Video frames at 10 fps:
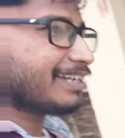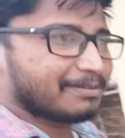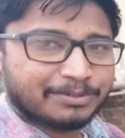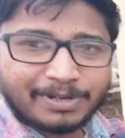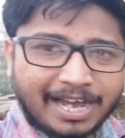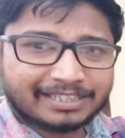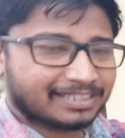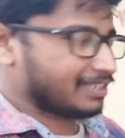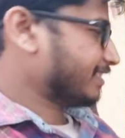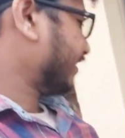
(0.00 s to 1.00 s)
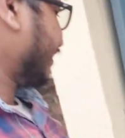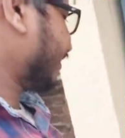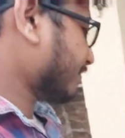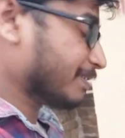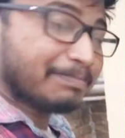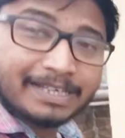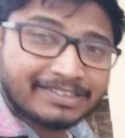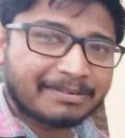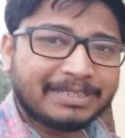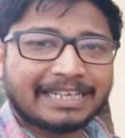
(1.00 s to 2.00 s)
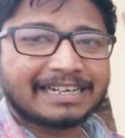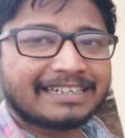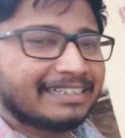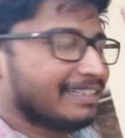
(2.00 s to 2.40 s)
ठीक है अभी वहाँ था इसके पास पैसा भी है